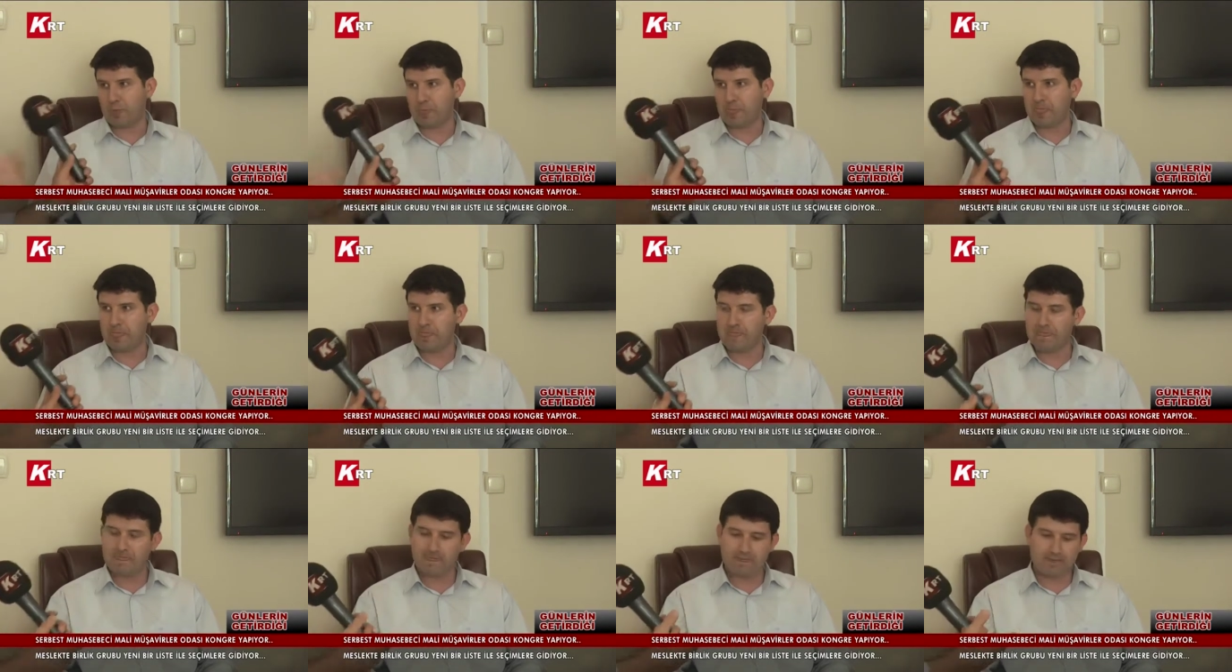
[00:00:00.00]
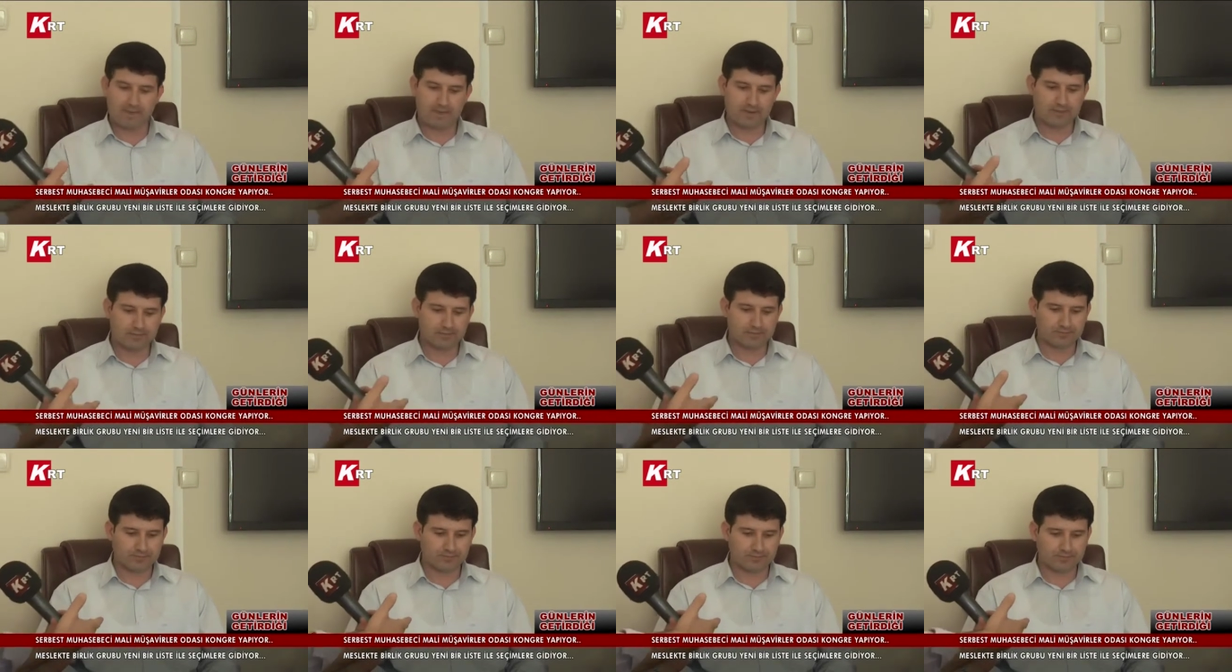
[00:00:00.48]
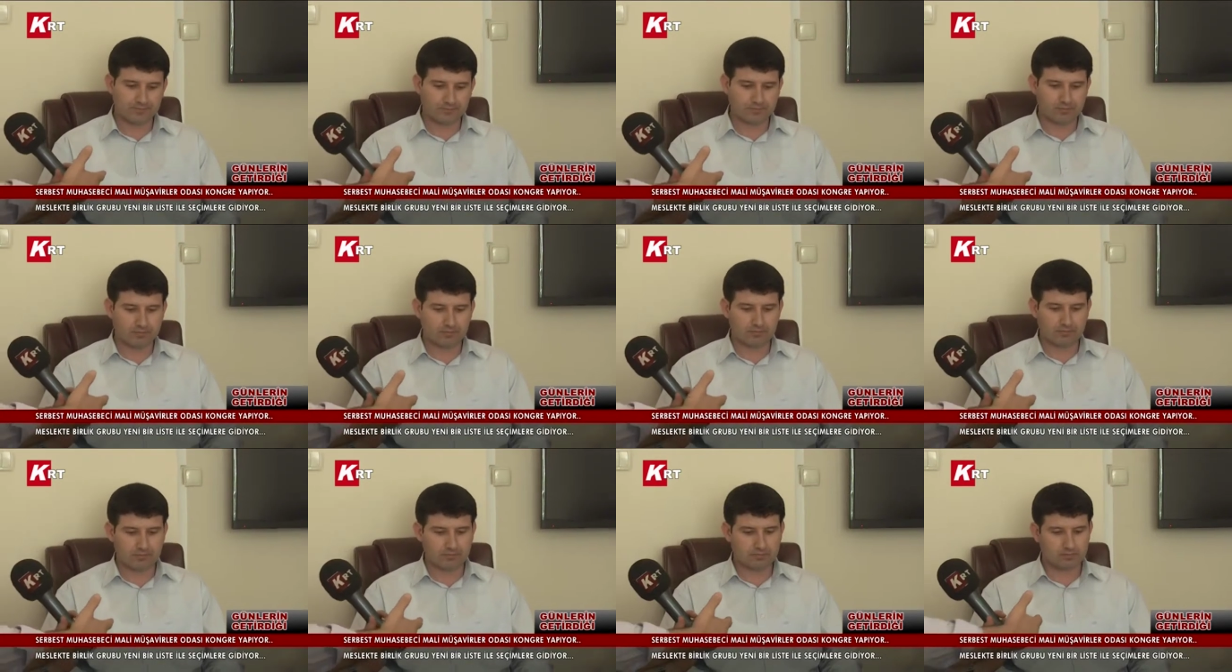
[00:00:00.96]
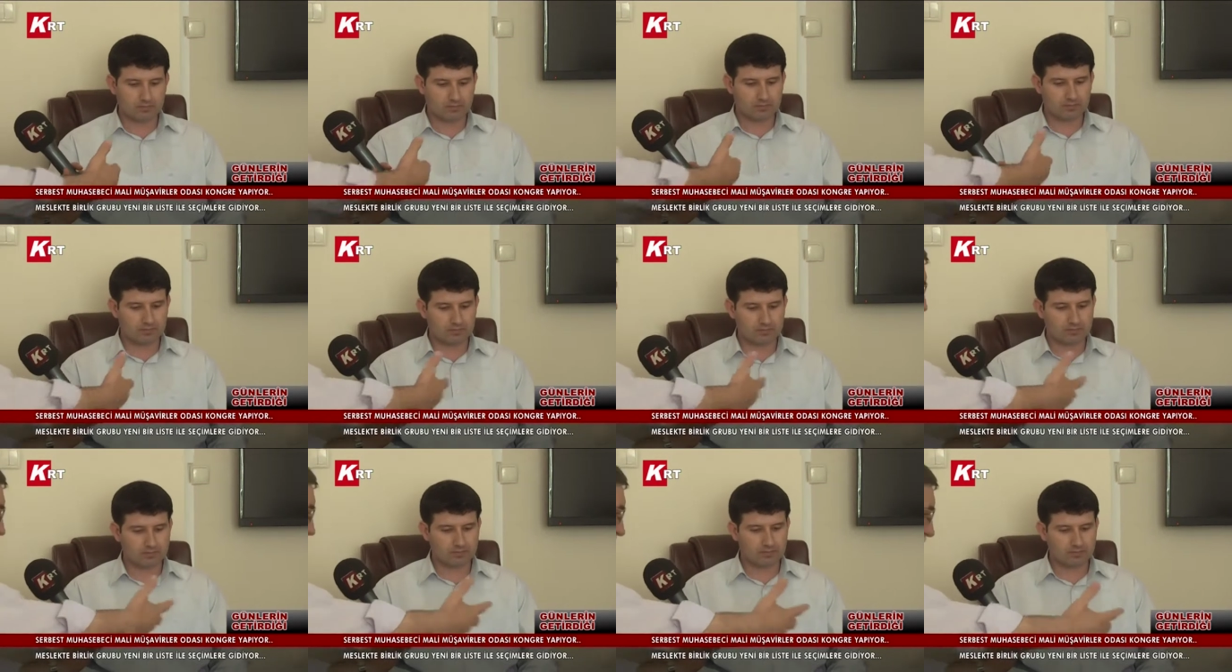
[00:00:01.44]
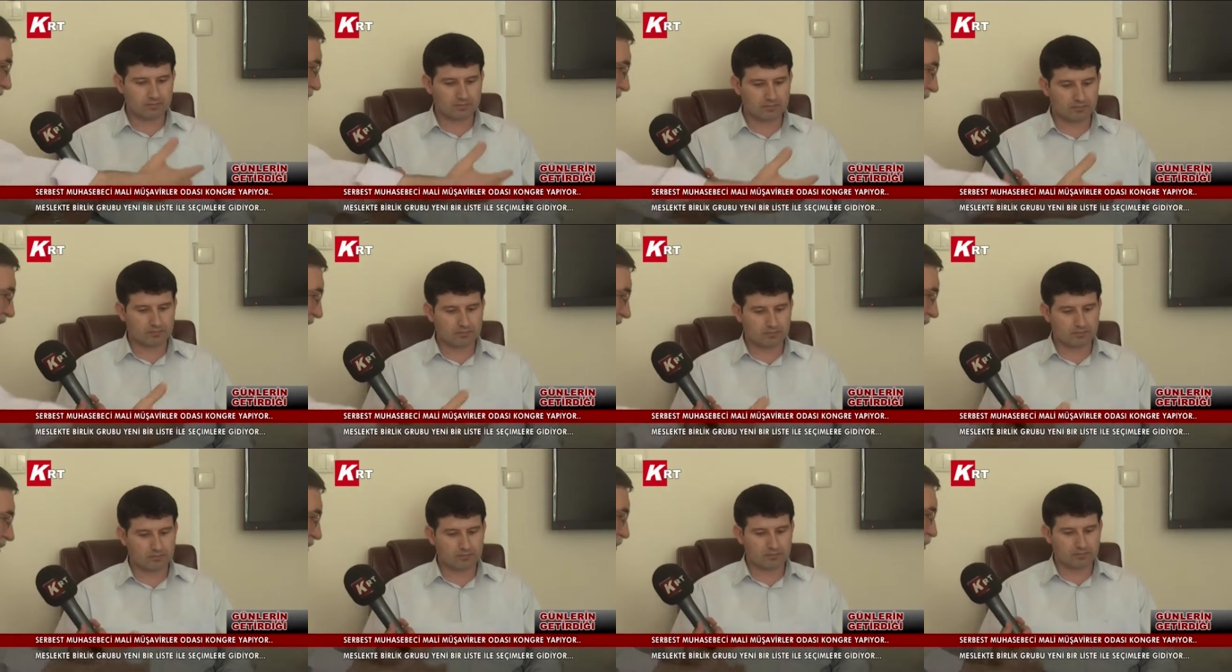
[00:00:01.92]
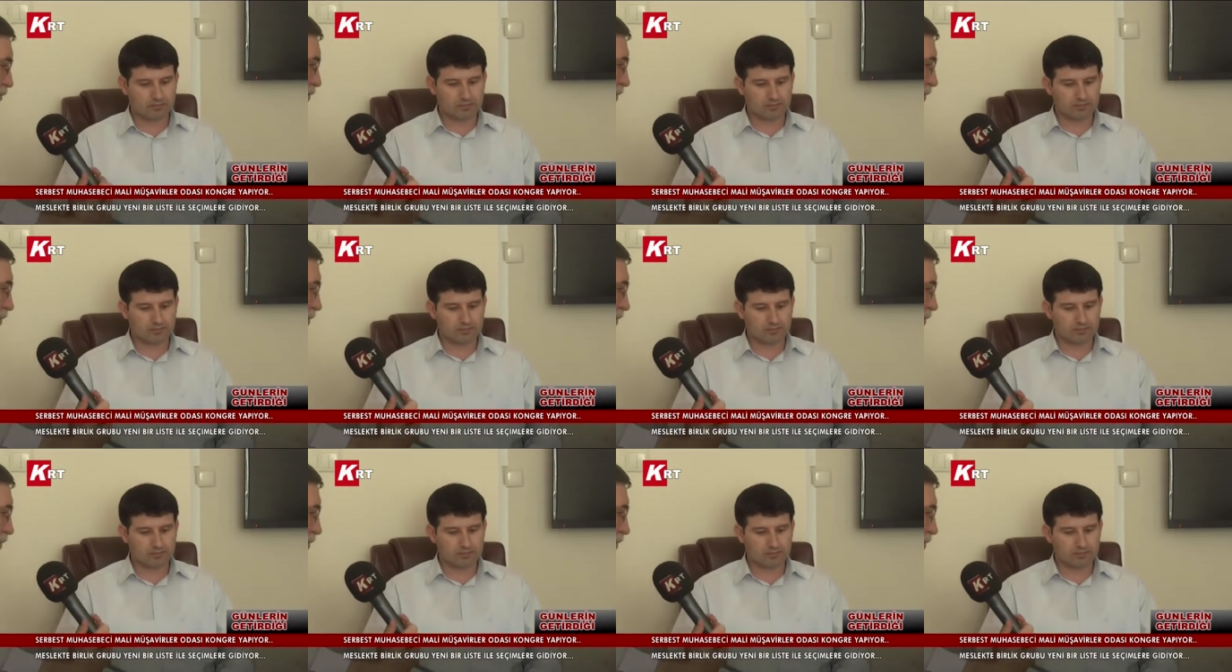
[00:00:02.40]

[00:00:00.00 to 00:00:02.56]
Şimdi tabii ki e, siz bir